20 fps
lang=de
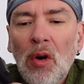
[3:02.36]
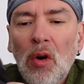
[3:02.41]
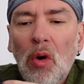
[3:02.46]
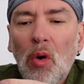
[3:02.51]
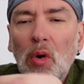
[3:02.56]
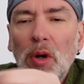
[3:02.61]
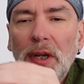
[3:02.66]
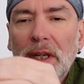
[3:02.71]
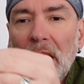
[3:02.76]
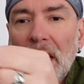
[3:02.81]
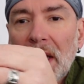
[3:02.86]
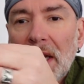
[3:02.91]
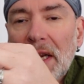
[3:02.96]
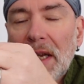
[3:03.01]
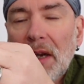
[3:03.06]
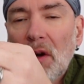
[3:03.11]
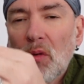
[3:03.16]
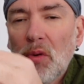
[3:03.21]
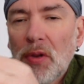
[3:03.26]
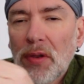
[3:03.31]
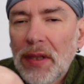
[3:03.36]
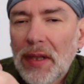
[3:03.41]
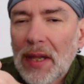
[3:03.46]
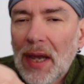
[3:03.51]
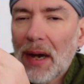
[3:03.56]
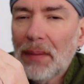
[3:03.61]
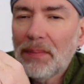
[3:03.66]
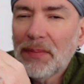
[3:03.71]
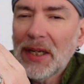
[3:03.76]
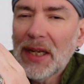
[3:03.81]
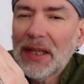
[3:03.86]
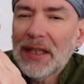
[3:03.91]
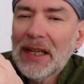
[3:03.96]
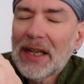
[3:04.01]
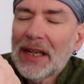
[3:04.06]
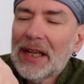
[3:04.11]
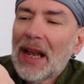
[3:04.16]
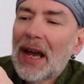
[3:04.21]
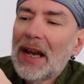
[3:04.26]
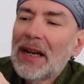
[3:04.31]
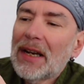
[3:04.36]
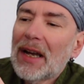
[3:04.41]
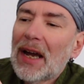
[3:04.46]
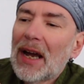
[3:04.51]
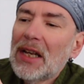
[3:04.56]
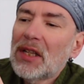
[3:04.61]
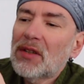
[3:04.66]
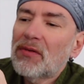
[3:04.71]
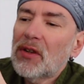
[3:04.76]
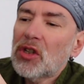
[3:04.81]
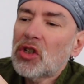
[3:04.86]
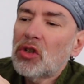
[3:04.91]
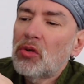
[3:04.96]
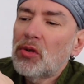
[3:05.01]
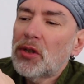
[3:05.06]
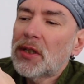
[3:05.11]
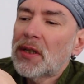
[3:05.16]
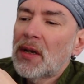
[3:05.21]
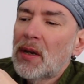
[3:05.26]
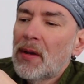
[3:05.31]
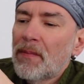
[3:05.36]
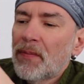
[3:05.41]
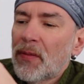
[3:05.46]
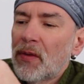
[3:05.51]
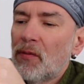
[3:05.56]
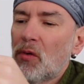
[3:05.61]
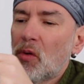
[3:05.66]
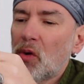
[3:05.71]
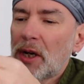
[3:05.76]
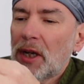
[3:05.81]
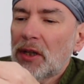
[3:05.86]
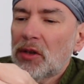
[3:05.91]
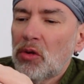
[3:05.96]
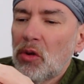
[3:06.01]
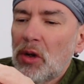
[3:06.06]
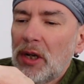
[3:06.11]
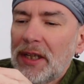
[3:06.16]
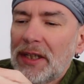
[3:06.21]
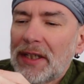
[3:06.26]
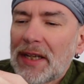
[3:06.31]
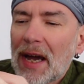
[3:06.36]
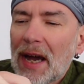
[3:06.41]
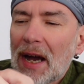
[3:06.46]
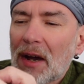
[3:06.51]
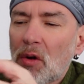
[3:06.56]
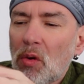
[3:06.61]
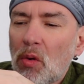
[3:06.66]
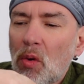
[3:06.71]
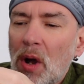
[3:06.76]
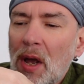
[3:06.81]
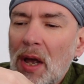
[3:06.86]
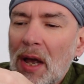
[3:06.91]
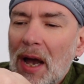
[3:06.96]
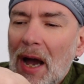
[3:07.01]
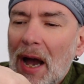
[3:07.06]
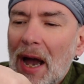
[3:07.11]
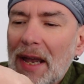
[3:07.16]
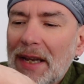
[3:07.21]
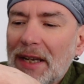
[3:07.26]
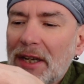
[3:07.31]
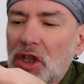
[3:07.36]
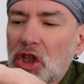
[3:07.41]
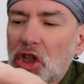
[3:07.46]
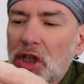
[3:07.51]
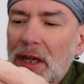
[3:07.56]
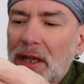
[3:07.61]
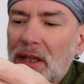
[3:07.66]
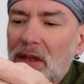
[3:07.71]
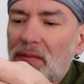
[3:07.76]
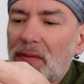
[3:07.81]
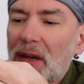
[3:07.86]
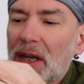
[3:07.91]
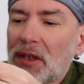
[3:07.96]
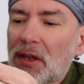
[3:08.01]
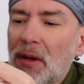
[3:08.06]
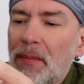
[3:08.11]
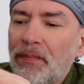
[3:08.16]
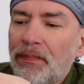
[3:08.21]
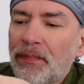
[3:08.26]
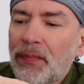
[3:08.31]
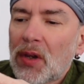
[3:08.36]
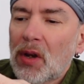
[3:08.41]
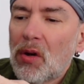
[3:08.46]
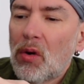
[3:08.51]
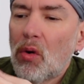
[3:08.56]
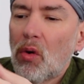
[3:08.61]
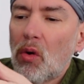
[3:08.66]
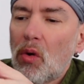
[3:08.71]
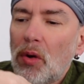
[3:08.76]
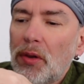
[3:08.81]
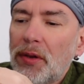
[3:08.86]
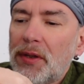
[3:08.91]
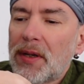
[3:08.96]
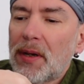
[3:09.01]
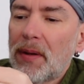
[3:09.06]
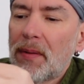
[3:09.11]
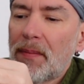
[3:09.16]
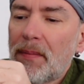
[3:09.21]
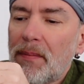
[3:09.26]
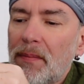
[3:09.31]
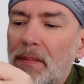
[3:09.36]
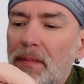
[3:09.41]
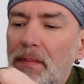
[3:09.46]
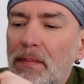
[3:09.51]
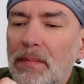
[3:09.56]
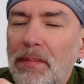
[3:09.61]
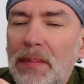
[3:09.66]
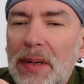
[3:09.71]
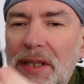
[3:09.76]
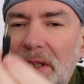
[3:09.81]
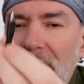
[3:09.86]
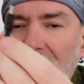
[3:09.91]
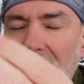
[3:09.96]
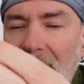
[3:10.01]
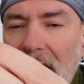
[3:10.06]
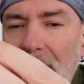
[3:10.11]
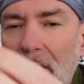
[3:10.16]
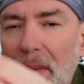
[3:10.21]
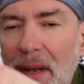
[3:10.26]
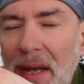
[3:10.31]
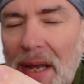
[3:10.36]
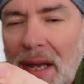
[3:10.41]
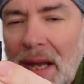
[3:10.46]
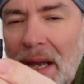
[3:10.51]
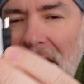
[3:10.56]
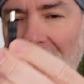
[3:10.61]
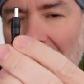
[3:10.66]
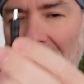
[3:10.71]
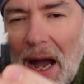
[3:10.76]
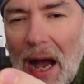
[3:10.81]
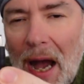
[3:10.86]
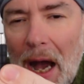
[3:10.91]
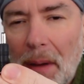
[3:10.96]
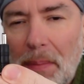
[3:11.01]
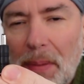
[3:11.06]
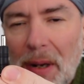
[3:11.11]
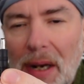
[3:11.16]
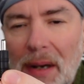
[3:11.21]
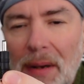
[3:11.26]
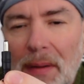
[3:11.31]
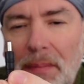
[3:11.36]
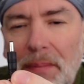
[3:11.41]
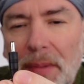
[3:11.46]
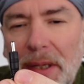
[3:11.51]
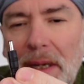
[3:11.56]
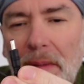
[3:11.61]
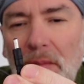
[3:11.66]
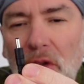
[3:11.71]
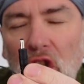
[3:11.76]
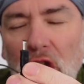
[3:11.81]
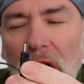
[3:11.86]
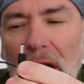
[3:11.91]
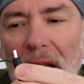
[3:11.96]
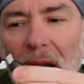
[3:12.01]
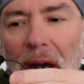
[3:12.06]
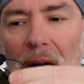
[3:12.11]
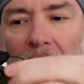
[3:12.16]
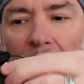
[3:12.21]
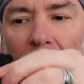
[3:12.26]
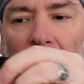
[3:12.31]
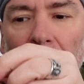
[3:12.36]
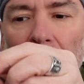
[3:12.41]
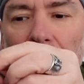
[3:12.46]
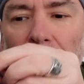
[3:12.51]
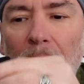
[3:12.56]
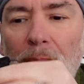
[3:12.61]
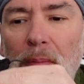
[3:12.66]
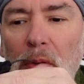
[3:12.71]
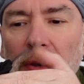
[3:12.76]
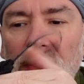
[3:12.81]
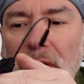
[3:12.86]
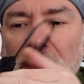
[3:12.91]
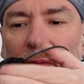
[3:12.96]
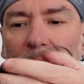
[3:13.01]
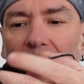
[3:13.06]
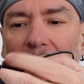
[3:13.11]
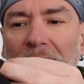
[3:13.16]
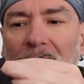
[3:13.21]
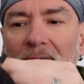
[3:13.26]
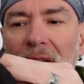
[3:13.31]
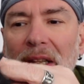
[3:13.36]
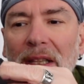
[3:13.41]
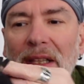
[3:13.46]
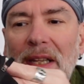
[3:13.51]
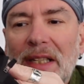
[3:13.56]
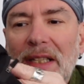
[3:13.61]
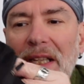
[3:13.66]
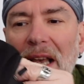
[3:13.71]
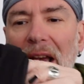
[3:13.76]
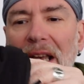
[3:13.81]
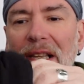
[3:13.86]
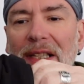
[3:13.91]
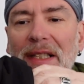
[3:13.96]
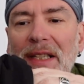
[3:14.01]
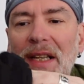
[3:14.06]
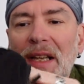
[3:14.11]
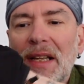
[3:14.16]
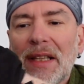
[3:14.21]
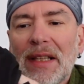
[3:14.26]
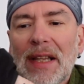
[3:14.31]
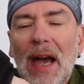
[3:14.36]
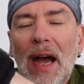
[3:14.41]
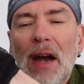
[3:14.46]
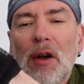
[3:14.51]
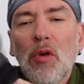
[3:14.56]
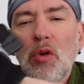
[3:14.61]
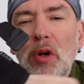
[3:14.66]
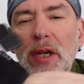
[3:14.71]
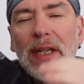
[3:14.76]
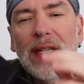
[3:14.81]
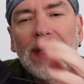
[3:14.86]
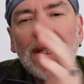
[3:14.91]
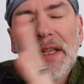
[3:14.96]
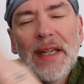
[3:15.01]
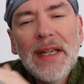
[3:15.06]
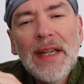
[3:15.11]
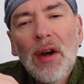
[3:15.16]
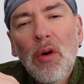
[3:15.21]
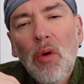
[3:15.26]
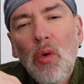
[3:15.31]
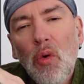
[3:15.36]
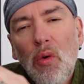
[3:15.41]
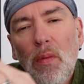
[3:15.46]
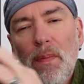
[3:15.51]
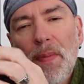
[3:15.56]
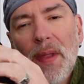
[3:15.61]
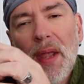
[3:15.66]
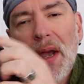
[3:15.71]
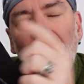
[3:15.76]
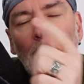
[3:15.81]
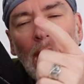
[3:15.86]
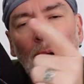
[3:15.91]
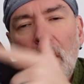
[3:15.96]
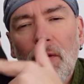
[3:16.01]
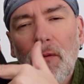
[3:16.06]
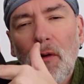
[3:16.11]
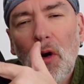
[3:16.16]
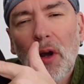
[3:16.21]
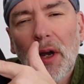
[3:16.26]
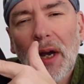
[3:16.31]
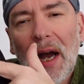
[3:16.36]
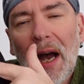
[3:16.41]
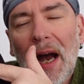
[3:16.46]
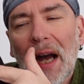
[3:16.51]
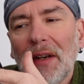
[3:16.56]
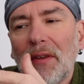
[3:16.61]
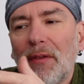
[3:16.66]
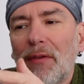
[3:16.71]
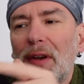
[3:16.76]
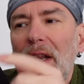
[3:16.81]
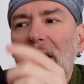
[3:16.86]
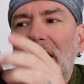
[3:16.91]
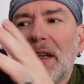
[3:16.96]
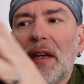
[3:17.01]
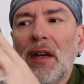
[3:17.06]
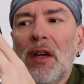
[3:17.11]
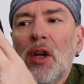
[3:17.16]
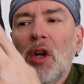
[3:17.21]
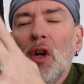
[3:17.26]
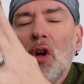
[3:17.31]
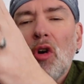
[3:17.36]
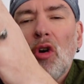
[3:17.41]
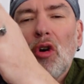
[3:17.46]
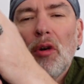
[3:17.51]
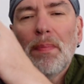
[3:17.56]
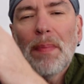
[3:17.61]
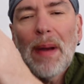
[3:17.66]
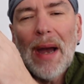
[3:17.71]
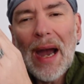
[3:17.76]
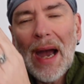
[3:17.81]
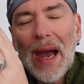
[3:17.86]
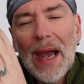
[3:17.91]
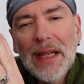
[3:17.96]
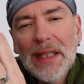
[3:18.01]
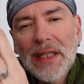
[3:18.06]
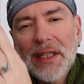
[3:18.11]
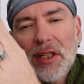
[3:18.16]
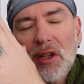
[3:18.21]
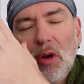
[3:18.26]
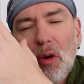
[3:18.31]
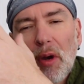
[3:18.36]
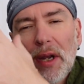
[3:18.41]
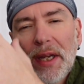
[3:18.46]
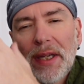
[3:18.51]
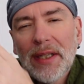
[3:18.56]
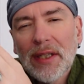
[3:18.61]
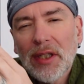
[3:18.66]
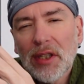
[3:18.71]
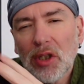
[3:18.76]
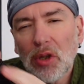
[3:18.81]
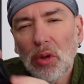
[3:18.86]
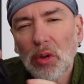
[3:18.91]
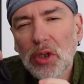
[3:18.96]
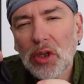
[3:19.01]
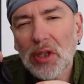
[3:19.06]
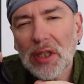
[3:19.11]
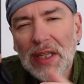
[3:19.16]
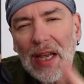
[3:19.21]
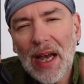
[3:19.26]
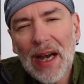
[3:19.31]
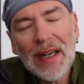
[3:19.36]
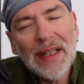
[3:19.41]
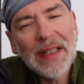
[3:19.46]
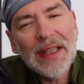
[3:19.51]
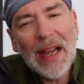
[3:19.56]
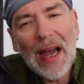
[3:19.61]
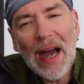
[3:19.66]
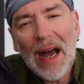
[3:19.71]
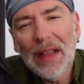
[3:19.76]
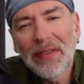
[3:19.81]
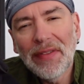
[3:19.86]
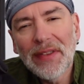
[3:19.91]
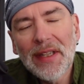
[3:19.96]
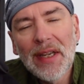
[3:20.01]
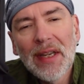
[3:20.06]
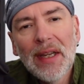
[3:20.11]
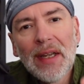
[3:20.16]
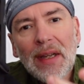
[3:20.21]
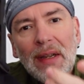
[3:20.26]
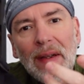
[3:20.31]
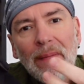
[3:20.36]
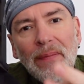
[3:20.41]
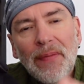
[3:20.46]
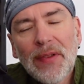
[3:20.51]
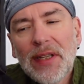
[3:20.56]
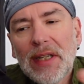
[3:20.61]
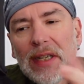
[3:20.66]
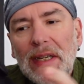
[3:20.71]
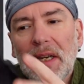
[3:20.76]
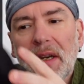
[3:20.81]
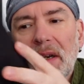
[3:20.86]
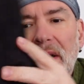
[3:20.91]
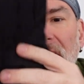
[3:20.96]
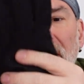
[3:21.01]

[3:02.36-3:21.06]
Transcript: Und hier unten habt ihr den kleinen Reißverschluss, wo natürlich der Akku eingesteckt wird und mit dem Kabel, mit dem Stecker verbunden wird. Das heißt, der Akku liegt hier oben auf eurer Handfläche und beheizt euch sozusagen die Hand, die